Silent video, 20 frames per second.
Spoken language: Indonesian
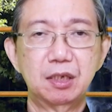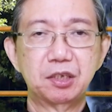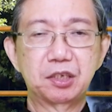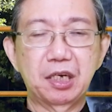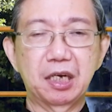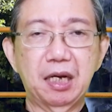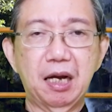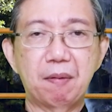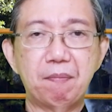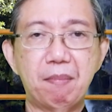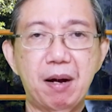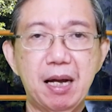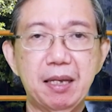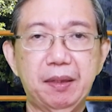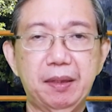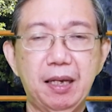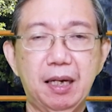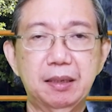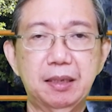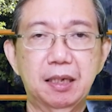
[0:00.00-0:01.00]
sehingga
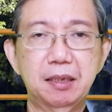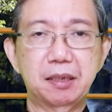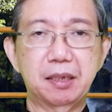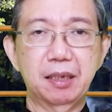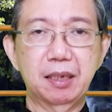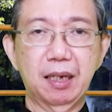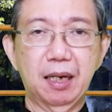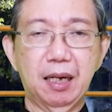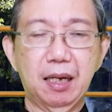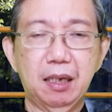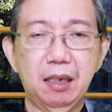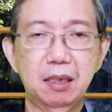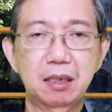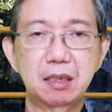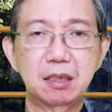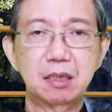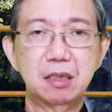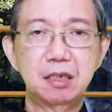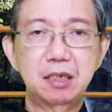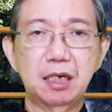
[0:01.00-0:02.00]
mata dan dengar
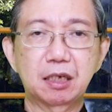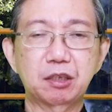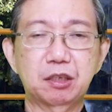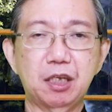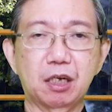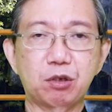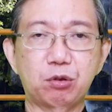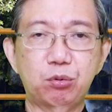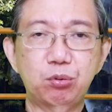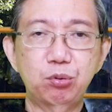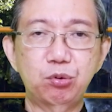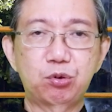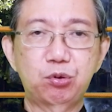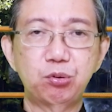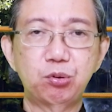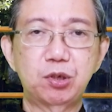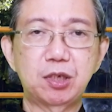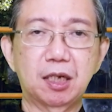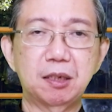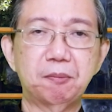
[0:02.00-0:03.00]
yang
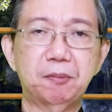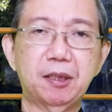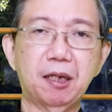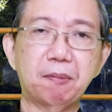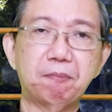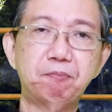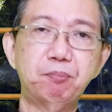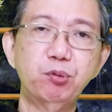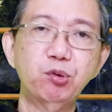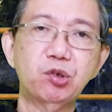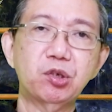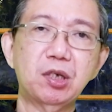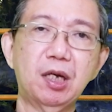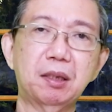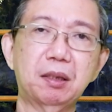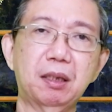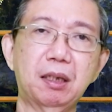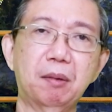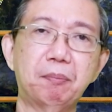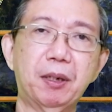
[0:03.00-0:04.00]
tertuju dan
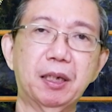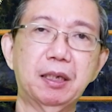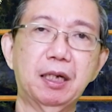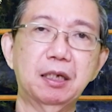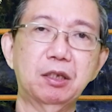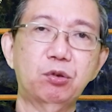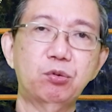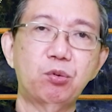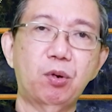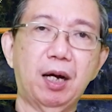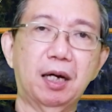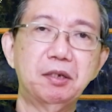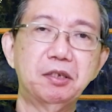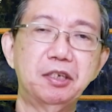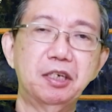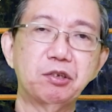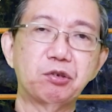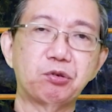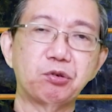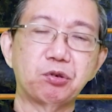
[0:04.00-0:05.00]
terpusat kepada
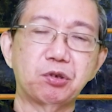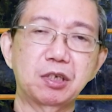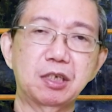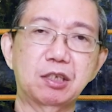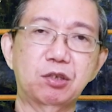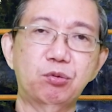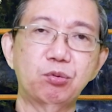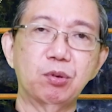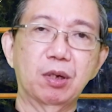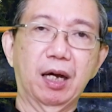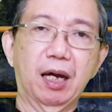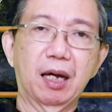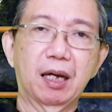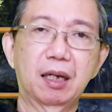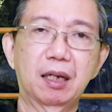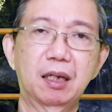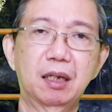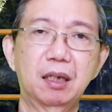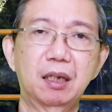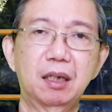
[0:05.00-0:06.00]
Tuhan Yesus itulah
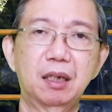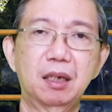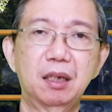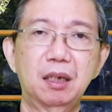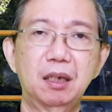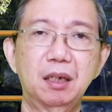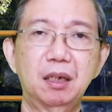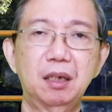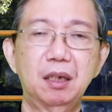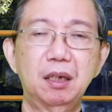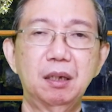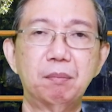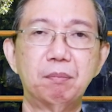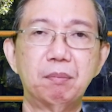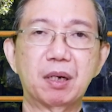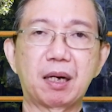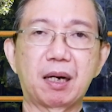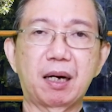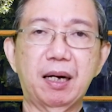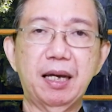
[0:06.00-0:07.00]

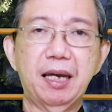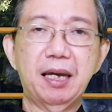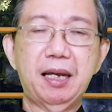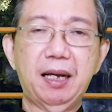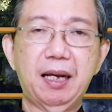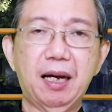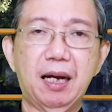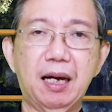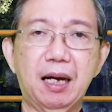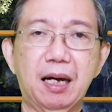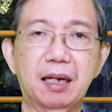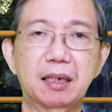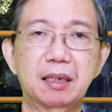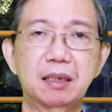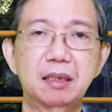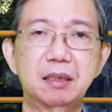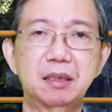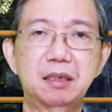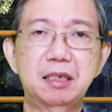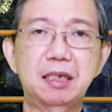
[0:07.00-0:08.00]
mereka
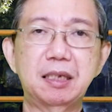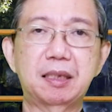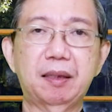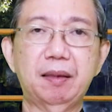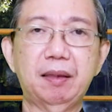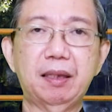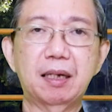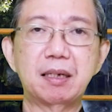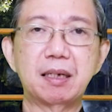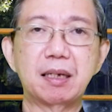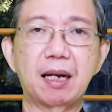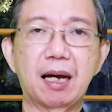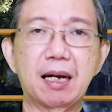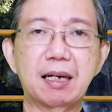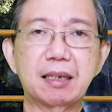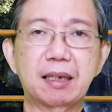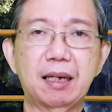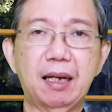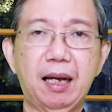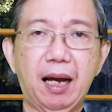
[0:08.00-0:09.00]

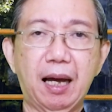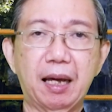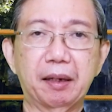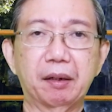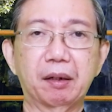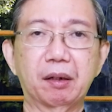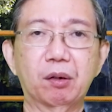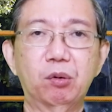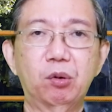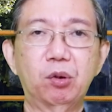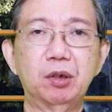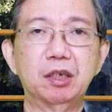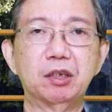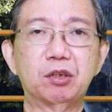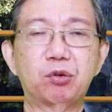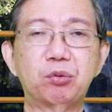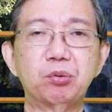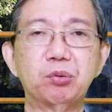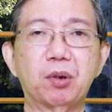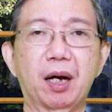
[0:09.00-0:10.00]
ditenangkan
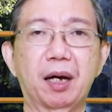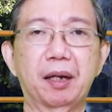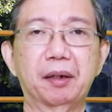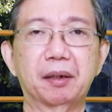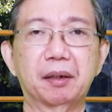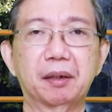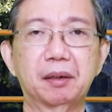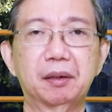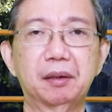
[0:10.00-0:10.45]
oleh Tuhan.